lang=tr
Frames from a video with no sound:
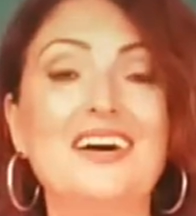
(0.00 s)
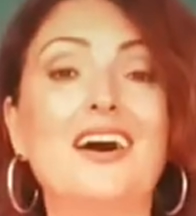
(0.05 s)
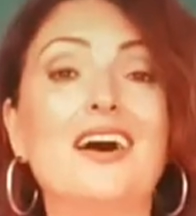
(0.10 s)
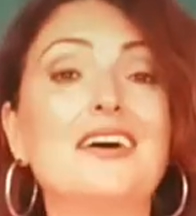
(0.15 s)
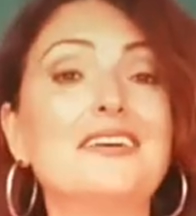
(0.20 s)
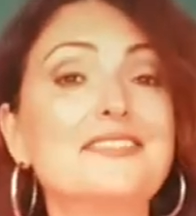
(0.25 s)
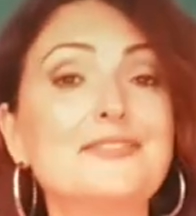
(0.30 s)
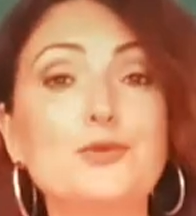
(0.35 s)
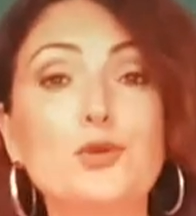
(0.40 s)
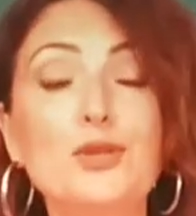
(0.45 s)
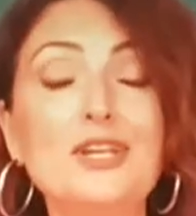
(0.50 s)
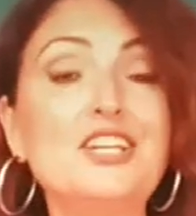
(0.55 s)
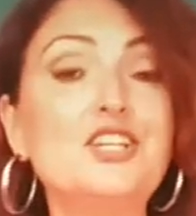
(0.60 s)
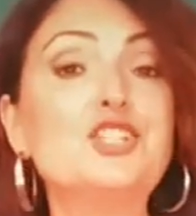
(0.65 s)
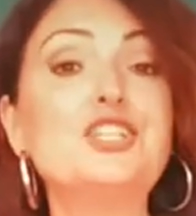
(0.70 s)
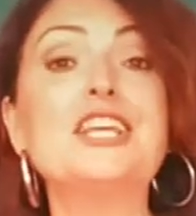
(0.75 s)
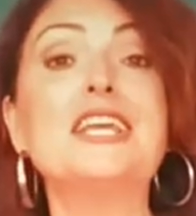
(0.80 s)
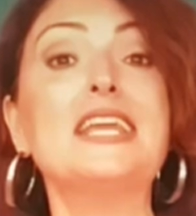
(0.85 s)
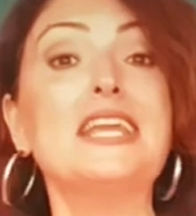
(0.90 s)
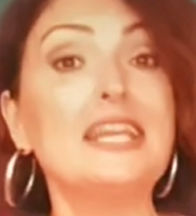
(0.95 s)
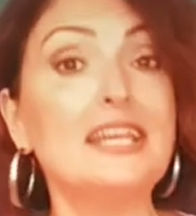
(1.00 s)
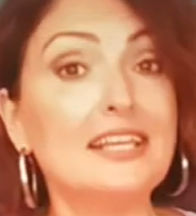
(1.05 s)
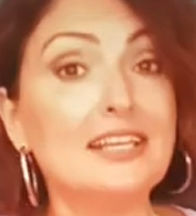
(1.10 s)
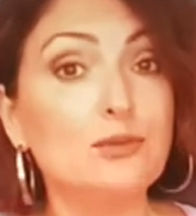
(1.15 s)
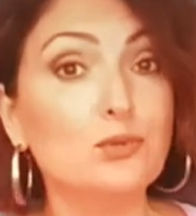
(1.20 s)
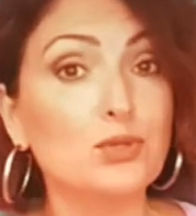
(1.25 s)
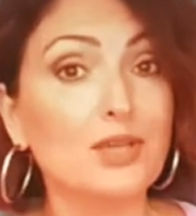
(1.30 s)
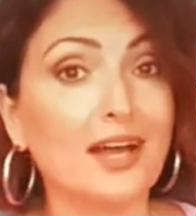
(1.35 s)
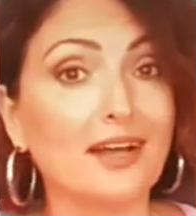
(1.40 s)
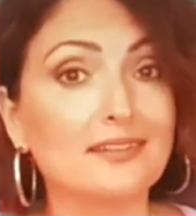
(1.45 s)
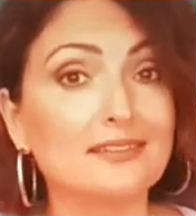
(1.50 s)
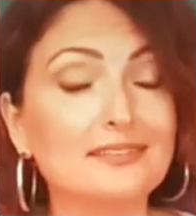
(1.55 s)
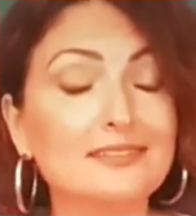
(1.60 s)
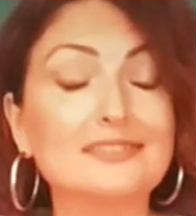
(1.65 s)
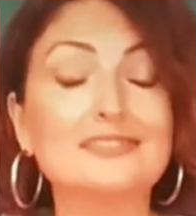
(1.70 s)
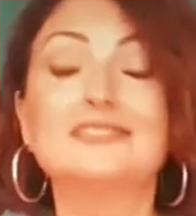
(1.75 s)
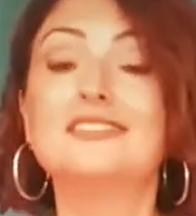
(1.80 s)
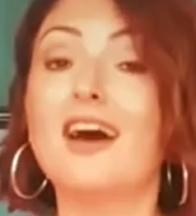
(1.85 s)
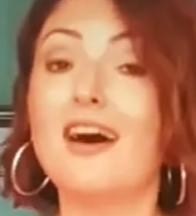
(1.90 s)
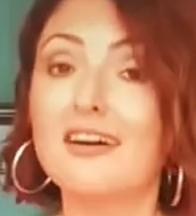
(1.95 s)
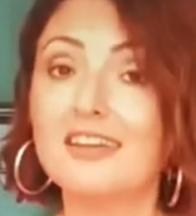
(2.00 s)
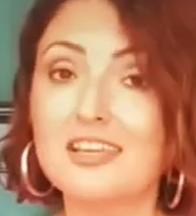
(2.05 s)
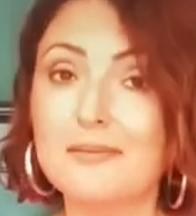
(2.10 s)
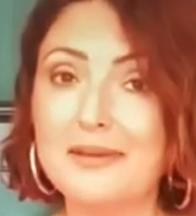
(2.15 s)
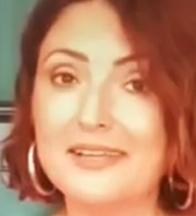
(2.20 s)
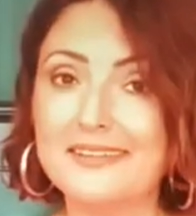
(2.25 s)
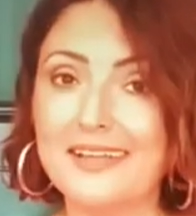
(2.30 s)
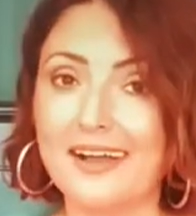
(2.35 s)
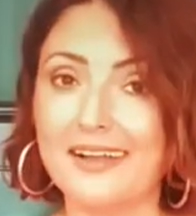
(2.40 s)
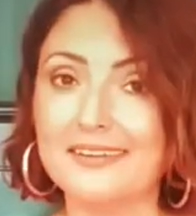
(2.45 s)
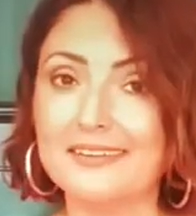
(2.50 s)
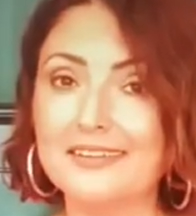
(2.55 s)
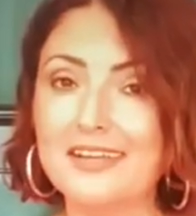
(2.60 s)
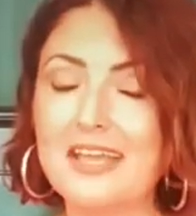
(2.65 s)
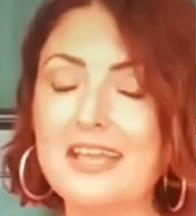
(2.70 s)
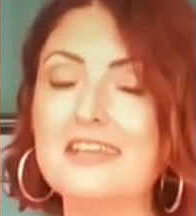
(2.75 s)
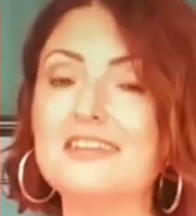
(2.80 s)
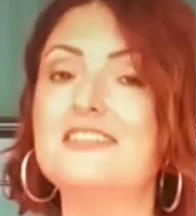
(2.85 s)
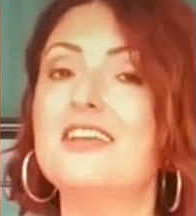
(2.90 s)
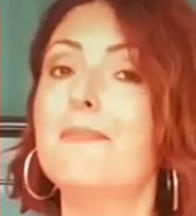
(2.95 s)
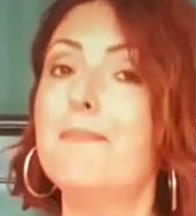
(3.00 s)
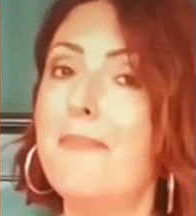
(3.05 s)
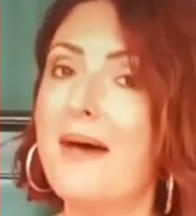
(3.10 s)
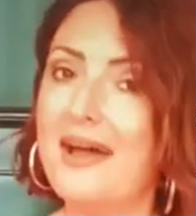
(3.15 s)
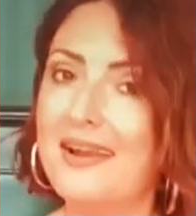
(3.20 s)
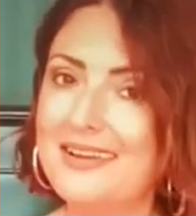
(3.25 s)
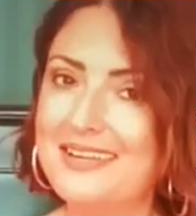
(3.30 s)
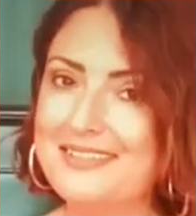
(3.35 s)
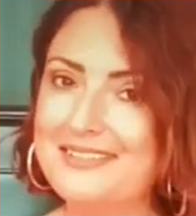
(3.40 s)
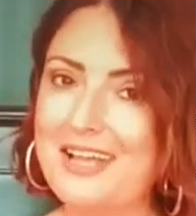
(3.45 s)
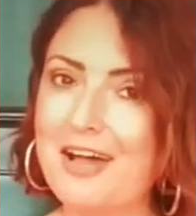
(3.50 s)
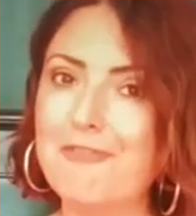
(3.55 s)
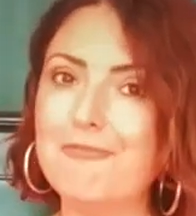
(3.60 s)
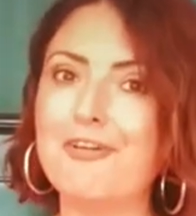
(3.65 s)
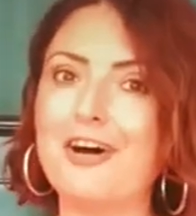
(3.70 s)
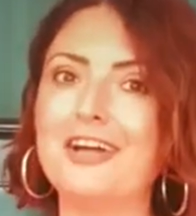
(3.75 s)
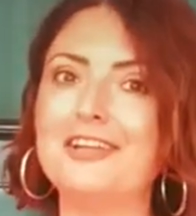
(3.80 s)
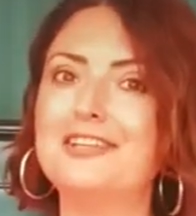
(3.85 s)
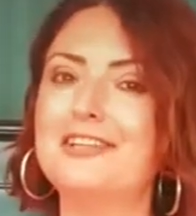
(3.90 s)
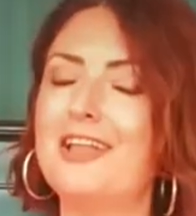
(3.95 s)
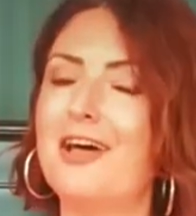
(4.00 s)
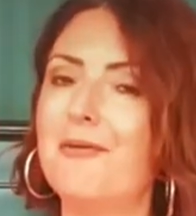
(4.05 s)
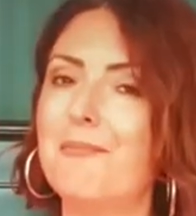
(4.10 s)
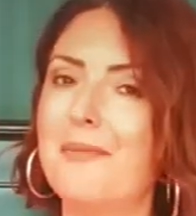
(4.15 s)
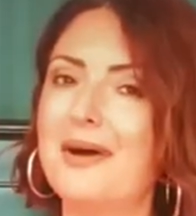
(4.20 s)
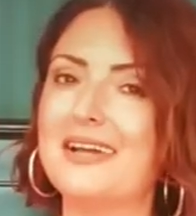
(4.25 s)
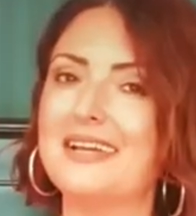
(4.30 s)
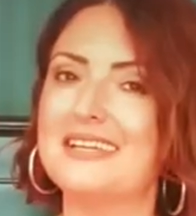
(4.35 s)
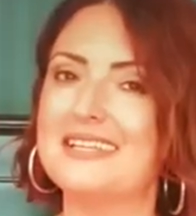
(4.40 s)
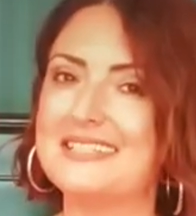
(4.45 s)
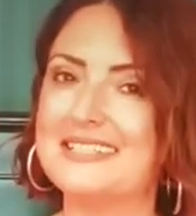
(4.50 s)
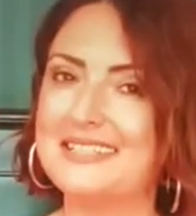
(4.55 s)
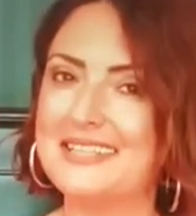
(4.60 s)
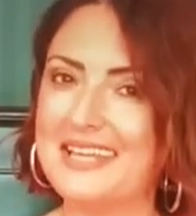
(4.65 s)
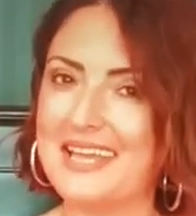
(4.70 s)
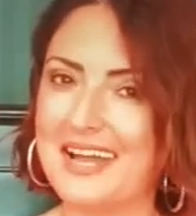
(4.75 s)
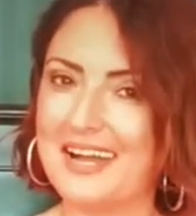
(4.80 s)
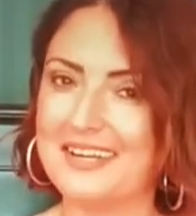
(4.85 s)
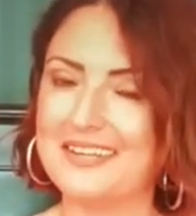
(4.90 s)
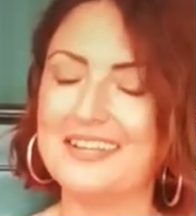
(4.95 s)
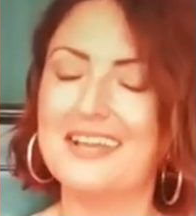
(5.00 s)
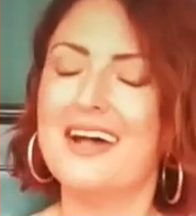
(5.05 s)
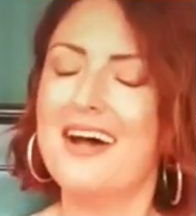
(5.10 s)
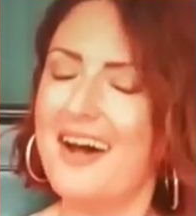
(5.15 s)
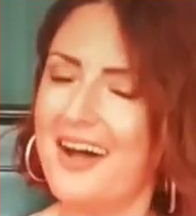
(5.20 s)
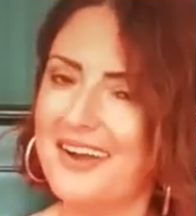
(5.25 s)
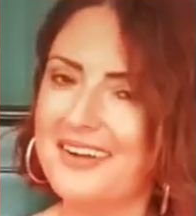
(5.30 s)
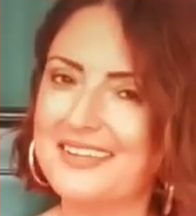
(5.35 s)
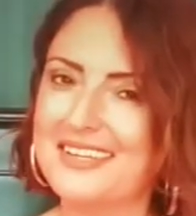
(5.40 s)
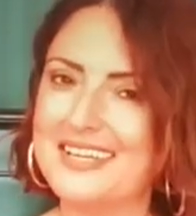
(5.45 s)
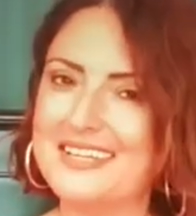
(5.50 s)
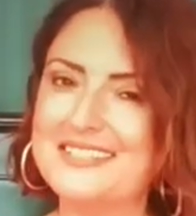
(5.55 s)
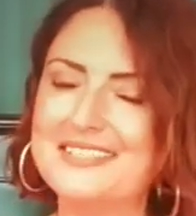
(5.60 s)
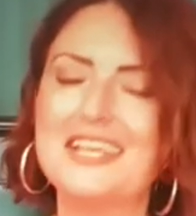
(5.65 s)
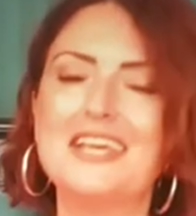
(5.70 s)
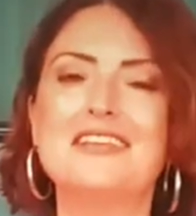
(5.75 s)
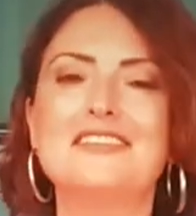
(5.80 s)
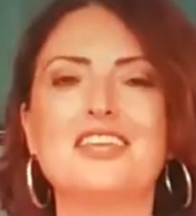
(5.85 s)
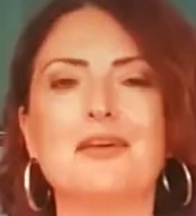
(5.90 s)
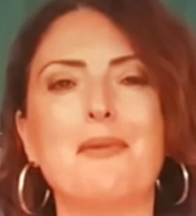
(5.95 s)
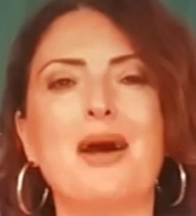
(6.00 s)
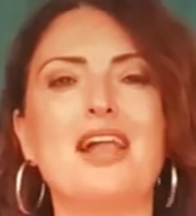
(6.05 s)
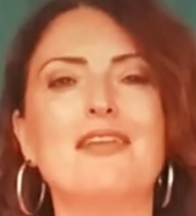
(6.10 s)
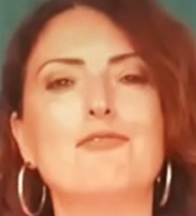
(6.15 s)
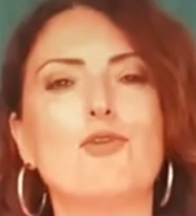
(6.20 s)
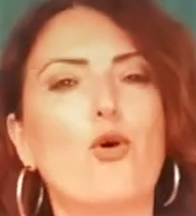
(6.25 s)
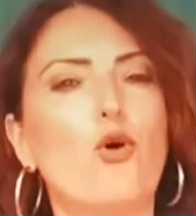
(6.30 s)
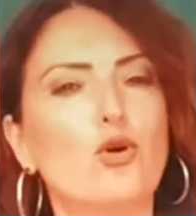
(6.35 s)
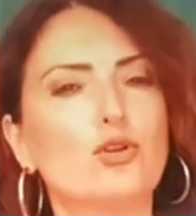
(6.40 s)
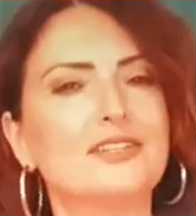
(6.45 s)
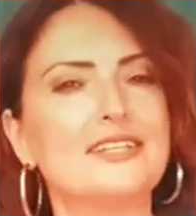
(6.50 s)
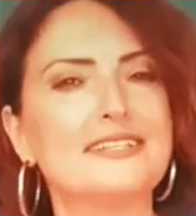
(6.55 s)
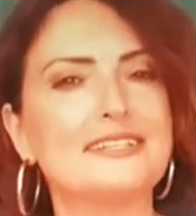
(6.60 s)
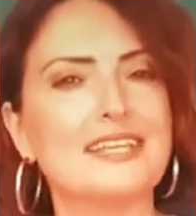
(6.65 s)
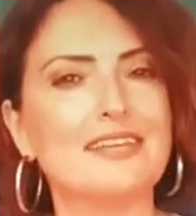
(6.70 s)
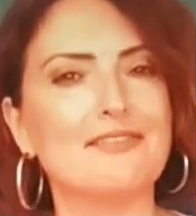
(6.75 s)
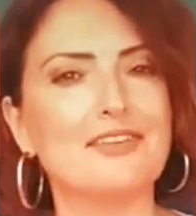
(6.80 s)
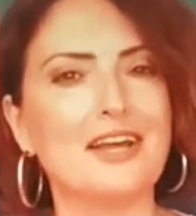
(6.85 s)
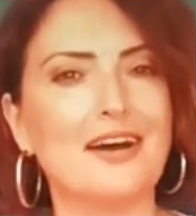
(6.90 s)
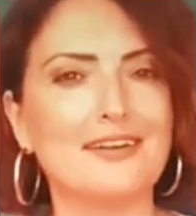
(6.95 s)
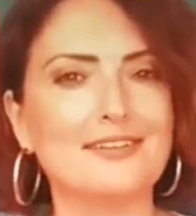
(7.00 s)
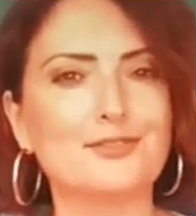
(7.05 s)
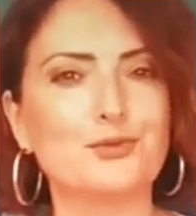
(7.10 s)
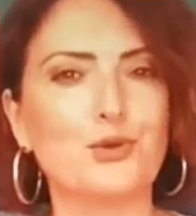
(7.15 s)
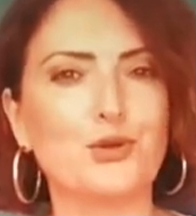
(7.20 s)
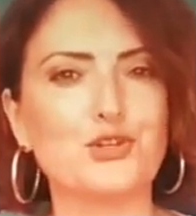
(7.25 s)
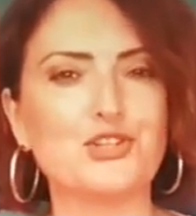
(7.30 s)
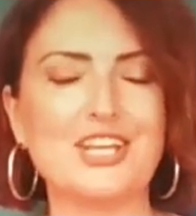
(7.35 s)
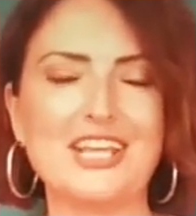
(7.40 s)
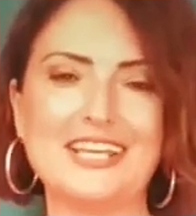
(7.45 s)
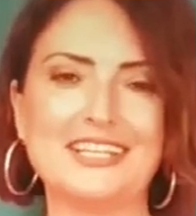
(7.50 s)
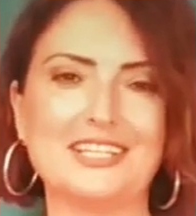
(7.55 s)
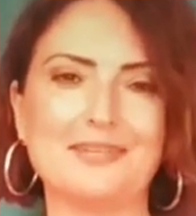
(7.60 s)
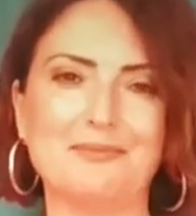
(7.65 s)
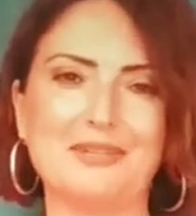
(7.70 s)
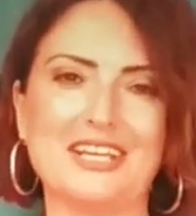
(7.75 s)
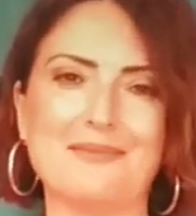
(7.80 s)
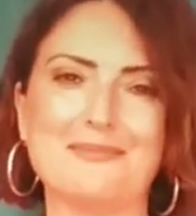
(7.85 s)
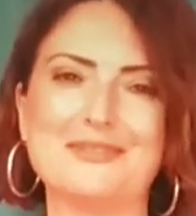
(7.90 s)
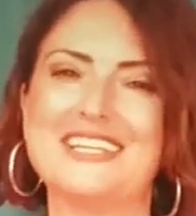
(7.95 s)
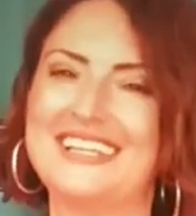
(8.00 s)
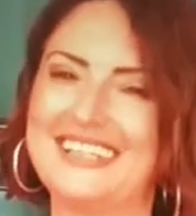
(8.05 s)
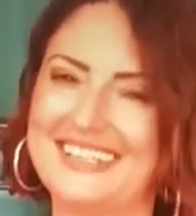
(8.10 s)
Astrolojiye ilgi duyan, takip eden, rehberliğinden faydalanmak isteyen herkes temel ve orta seviye astroloji eğitimlerimize